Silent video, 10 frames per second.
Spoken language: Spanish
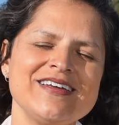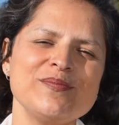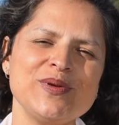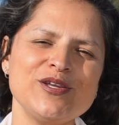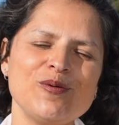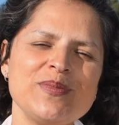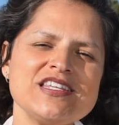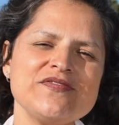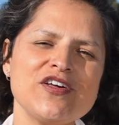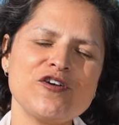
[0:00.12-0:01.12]
Hola,
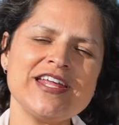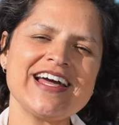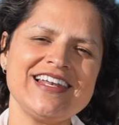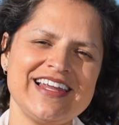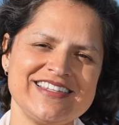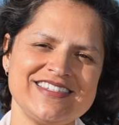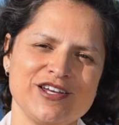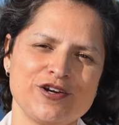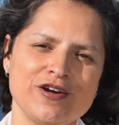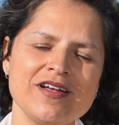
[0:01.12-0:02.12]
mi nombre es Veronica
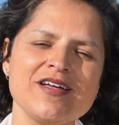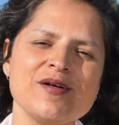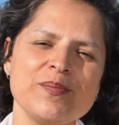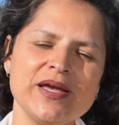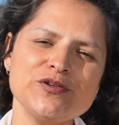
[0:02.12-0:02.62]
Letzinger.